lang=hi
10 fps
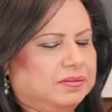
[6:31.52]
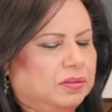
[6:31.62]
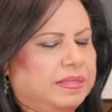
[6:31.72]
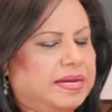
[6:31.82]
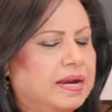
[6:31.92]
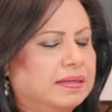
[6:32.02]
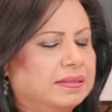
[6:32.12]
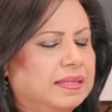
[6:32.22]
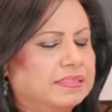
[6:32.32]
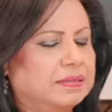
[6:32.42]
तो देखा
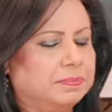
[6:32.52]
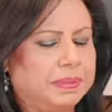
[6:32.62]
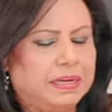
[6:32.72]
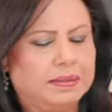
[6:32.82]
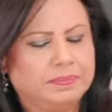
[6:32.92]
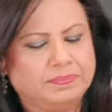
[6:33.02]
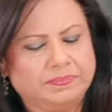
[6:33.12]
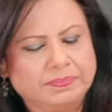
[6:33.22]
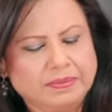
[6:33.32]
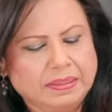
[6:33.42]
कितना सिंपल है
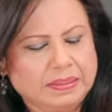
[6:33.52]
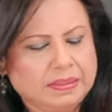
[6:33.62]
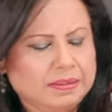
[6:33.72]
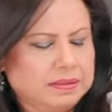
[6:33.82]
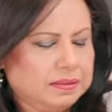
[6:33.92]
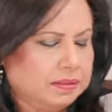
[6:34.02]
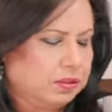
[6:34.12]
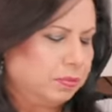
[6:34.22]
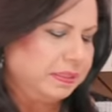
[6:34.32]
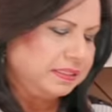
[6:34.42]

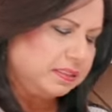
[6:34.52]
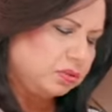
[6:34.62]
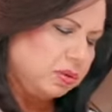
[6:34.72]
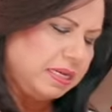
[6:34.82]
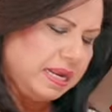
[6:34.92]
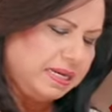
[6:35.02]
तो बस इसको हिला